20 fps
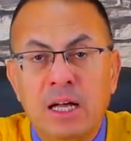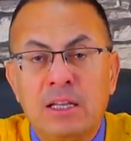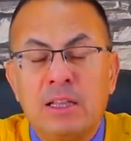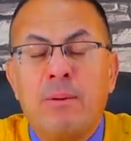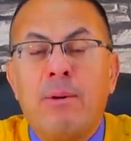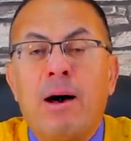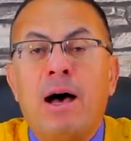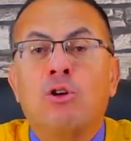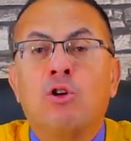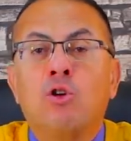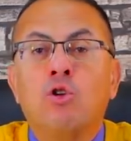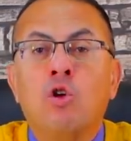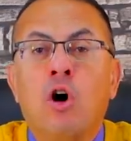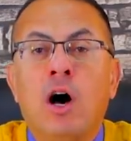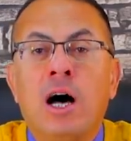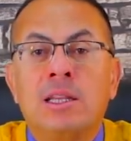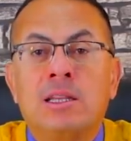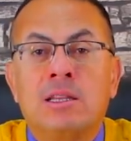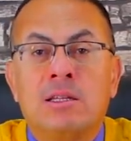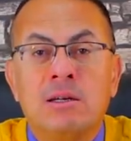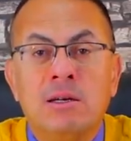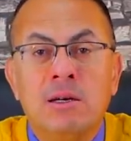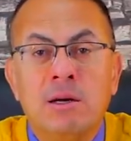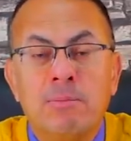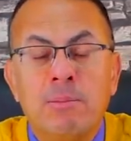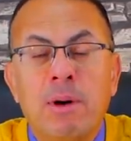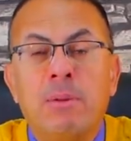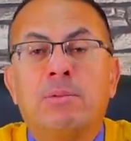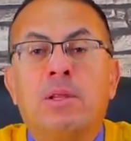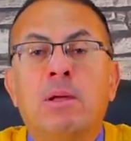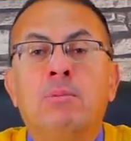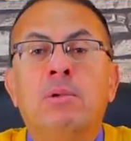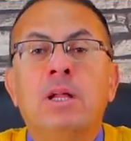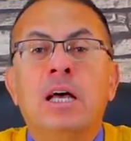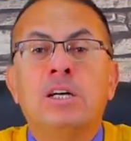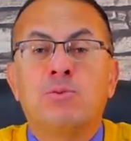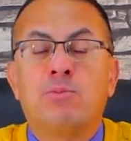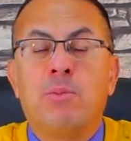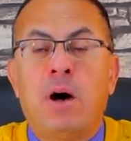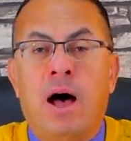طبعا النقط ما
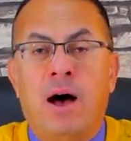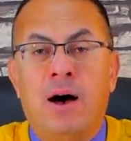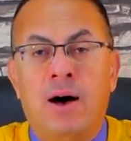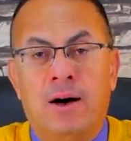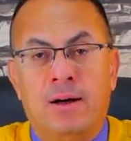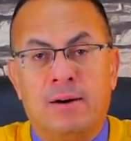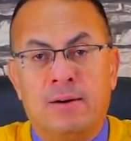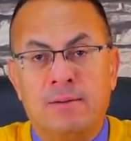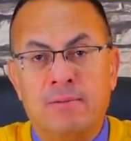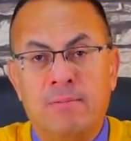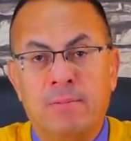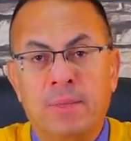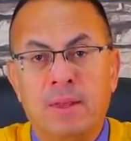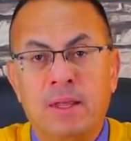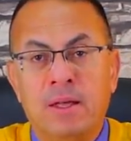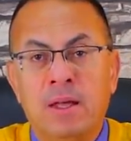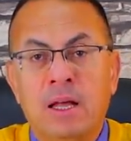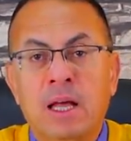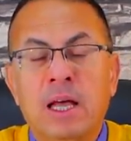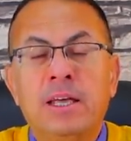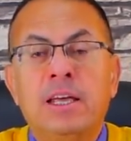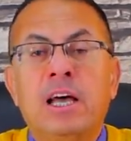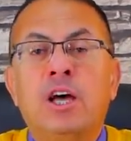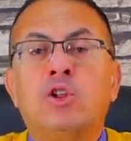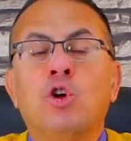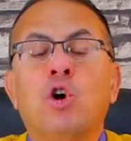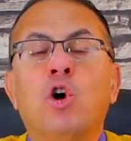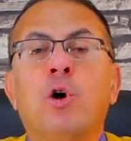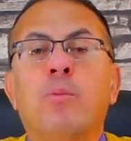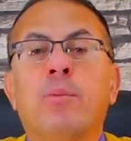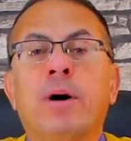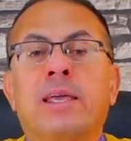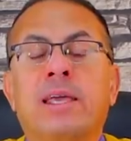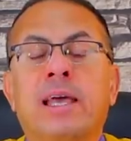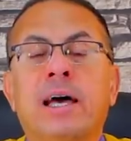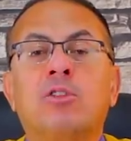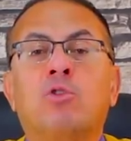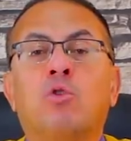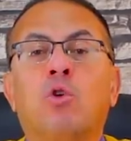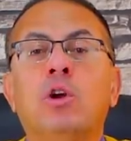بتملاش بحار يا دوبك
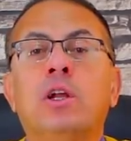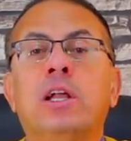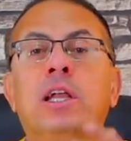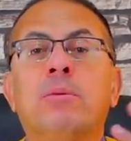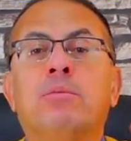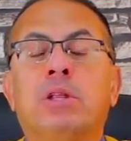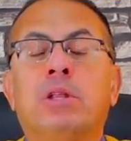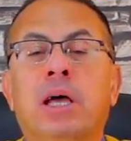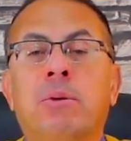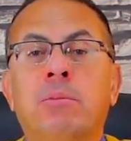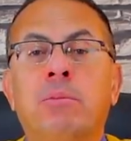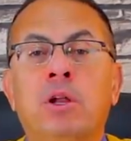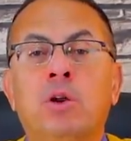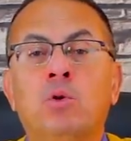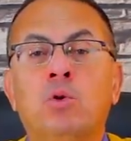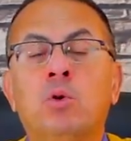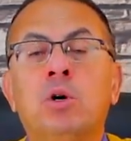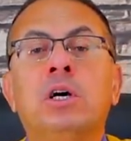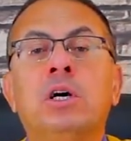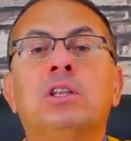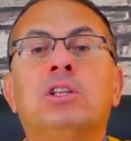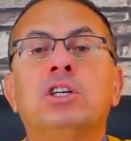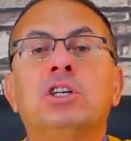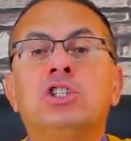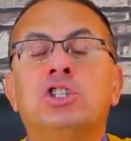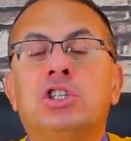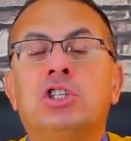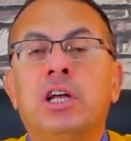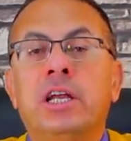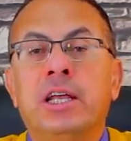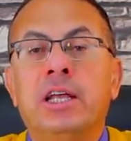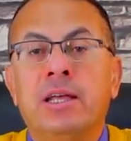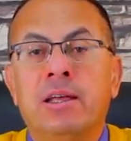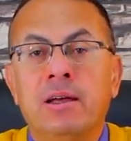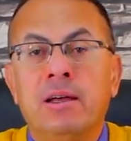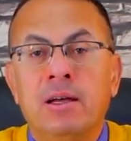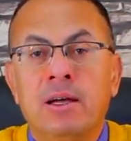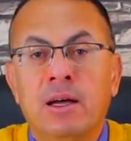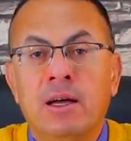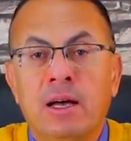كانت كل اللي بتعمله تشتري
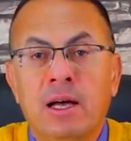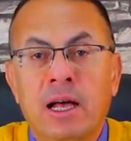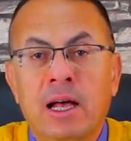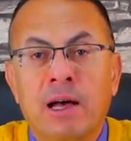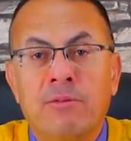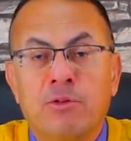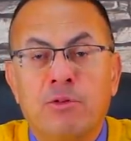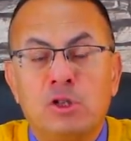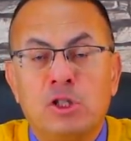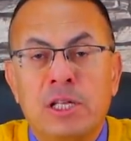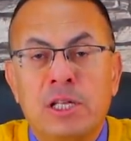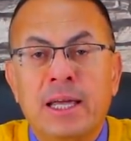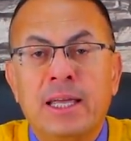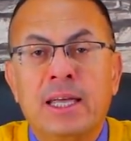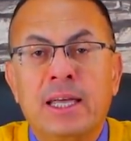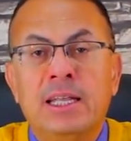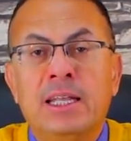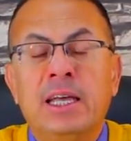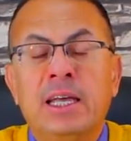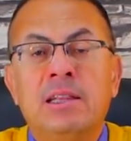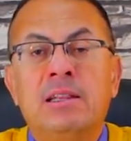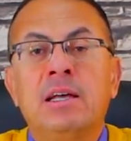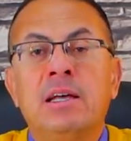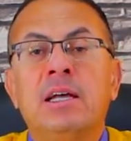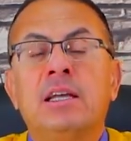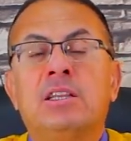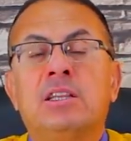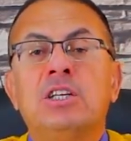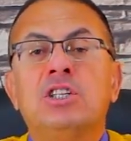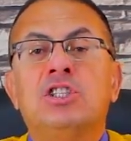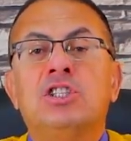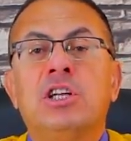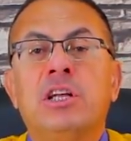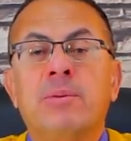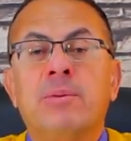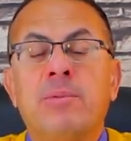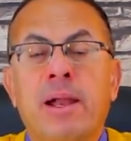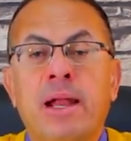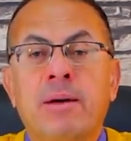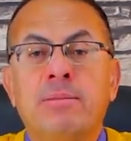آه، فستان جديد
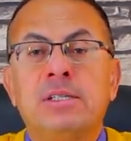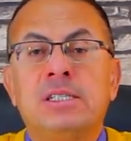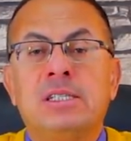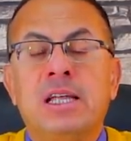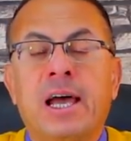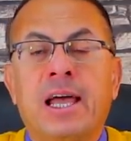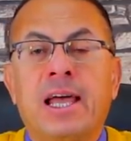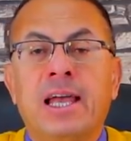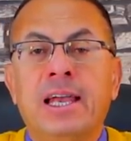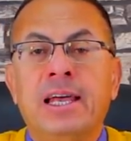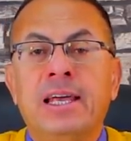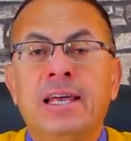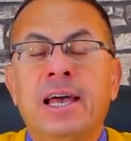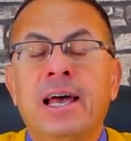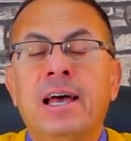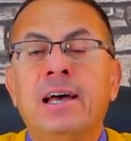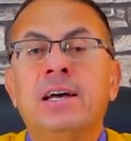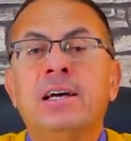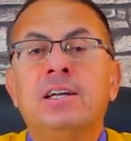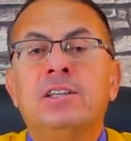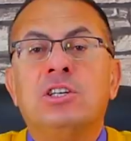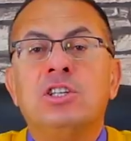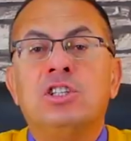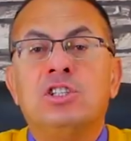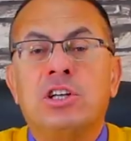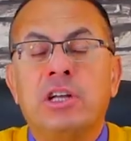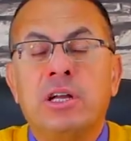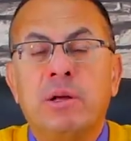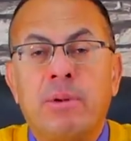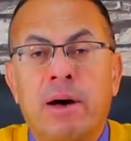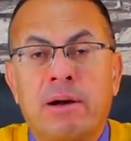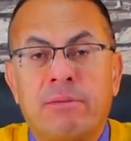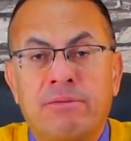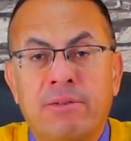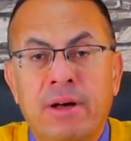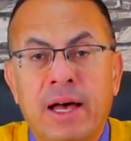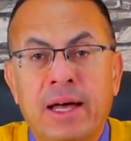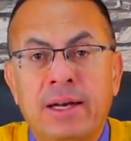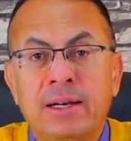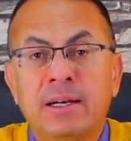تشتري ملابس داخليه تشتري
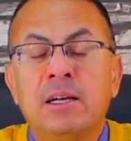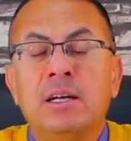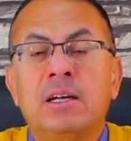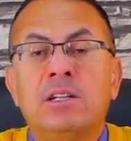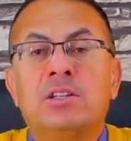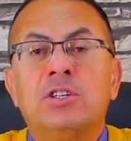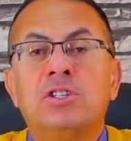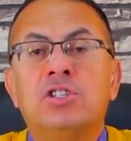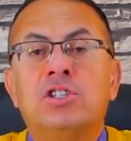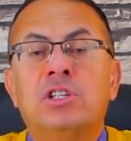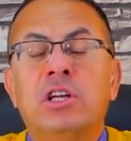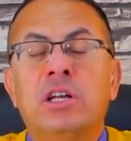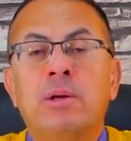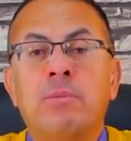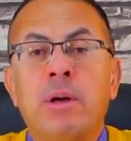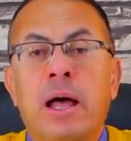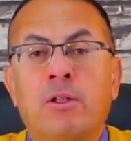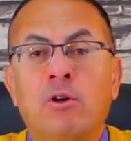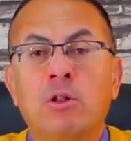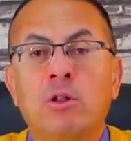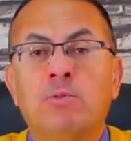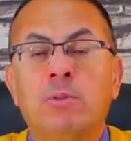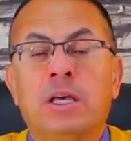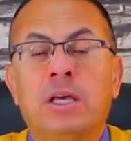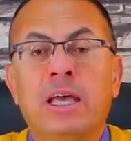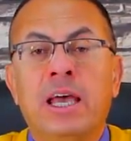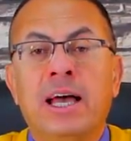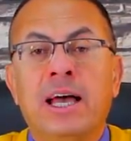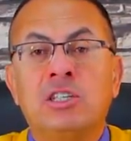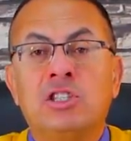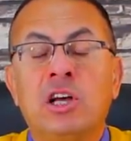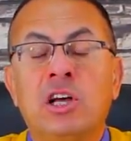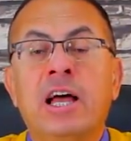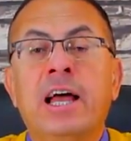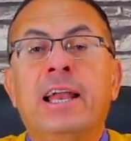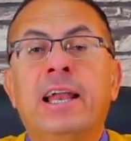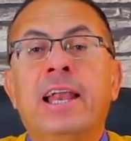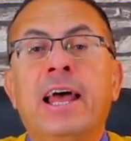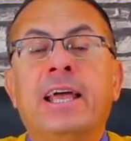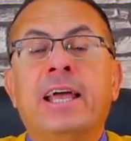برفان تشتري ادوات مكياج
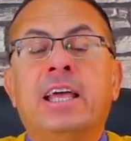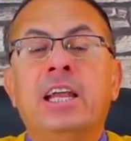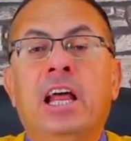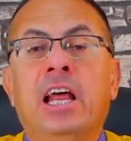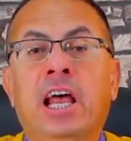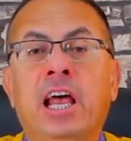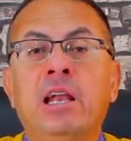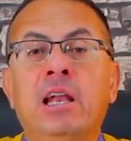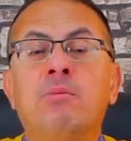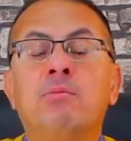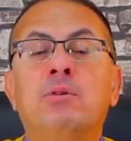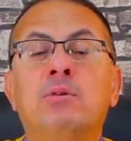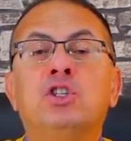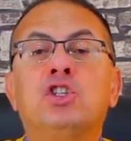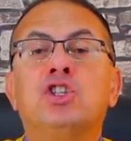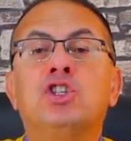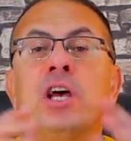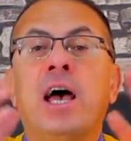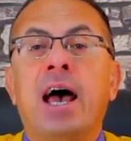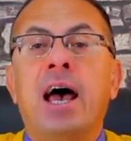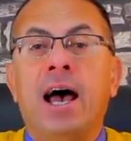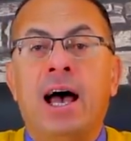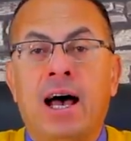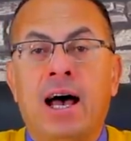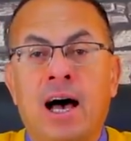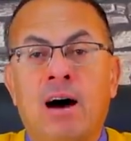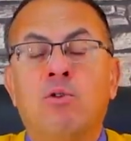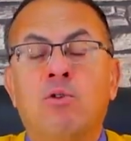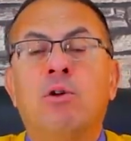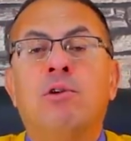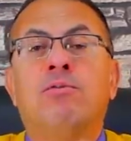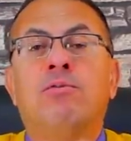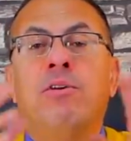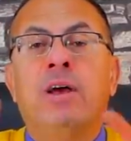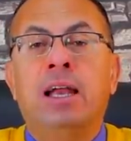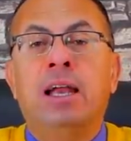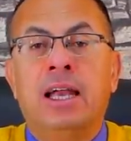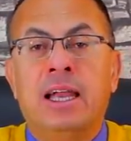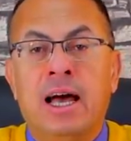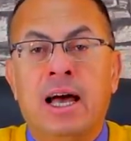لكن حلم الشقه او
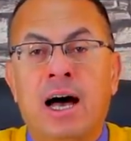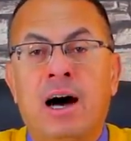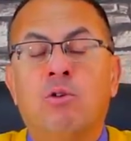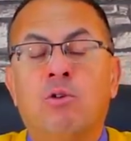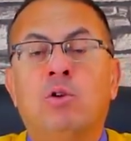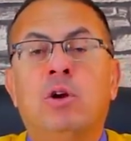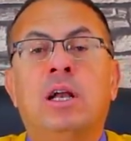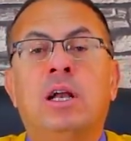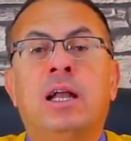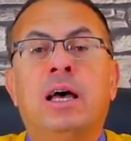الفيلا او